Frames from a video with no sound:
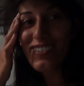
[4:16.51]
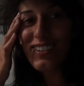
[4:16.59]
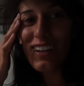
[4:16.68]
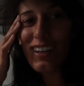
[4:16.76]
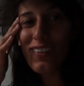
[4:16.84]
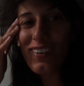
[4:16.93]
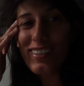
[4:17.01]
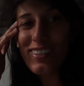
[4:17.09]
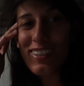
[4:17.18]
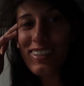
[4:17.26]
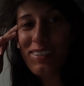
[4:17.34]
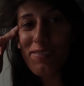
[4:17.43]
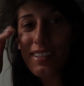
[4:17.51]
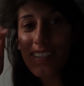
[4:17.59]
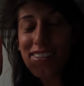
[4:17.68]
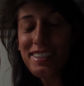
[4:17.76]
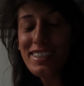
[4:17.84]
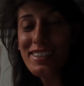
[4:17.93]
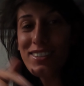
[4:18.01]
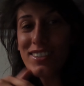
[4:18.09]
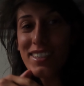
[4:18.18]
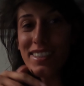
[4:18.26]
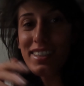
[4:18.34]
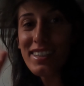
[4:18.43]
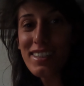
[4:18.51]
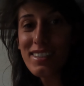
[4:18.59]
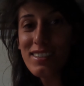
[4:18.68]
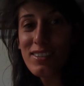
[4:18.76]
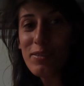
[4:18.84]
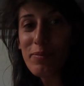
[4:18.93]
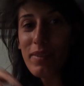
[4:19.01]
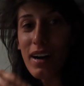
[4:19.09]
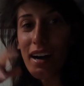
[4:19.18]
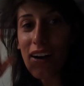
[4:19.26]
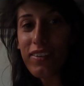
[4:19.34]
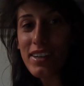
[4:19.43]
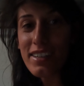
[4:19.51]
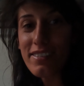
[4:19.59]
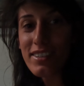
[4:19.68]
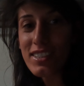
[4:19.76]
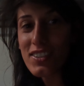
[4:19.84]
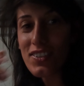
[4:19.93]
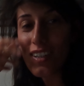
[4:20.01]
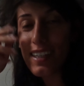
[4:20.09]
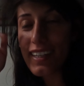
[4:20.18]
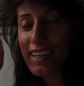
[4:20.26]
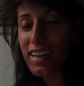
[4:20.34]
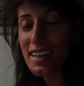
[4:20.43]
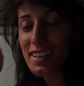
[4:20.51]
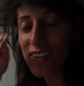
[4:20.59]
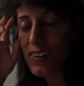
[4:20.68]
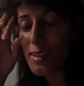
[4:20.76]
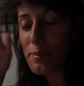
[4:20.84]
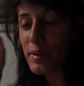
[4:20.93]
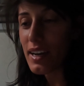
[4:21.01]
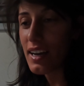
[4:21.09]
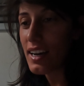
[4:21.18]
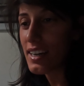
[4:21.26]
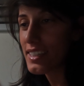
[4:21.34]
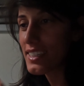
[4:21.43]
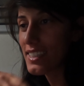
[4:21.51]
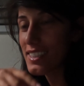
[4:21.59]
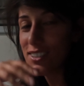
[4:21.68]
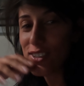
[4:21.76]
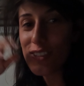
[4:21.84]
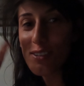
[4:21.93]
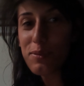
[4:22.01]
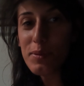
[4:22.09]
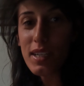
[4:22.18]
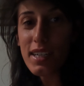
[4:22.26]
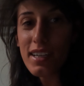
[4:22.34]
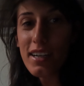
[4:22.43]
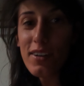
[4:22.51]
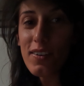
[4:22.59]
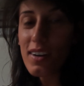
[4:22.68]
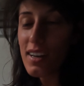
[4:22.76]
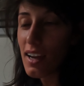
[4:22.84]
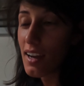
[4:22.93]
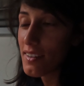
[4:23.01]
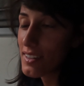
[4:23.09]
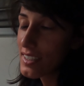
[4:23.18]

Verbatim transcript: fino alle 4 del mattino gente che sgommava, che facevano le gare con le macchine, gente ubriaca che urlava.